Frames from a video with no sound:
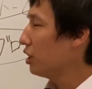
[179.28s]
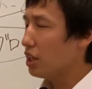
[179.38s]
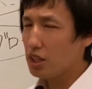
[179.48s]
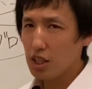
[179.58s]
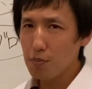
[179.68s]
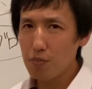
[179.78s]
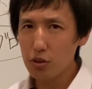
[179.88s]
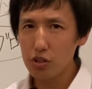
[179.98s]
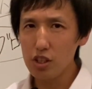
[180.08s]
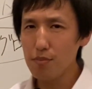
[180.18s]
世間一
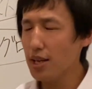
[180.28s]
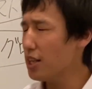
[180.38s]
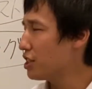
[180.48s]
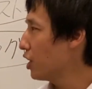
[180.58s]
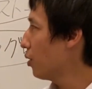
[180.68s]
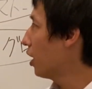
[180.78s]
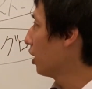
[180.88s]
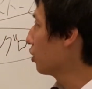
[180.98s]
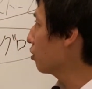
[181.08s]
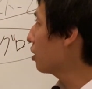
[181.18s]
般のイメージで
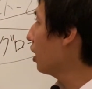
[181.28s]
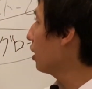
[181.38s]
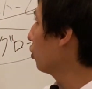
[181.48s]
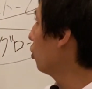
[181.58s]
はユタ